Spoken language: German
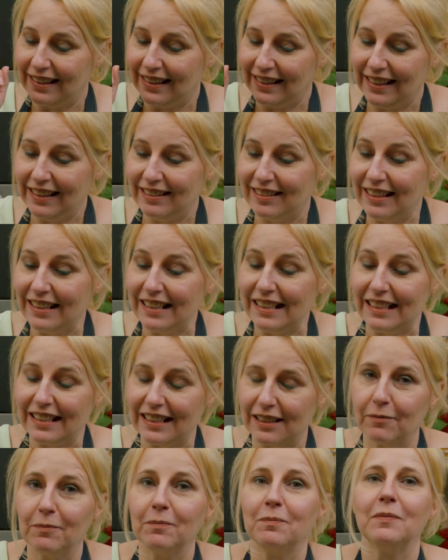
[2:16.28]
Die sind,
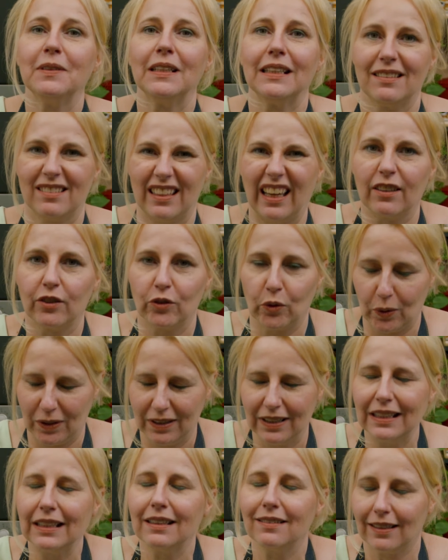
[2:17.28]
ich zeig's
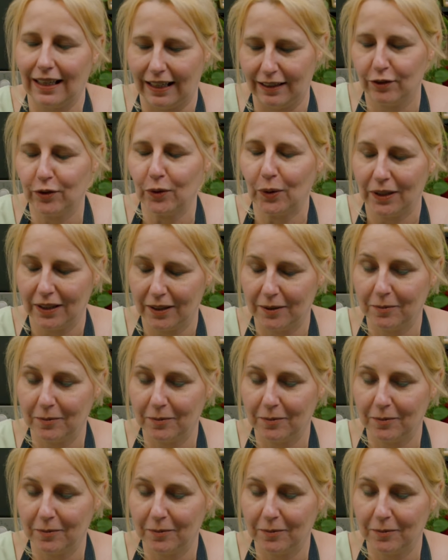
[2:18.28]
euch, ich zeig's euch.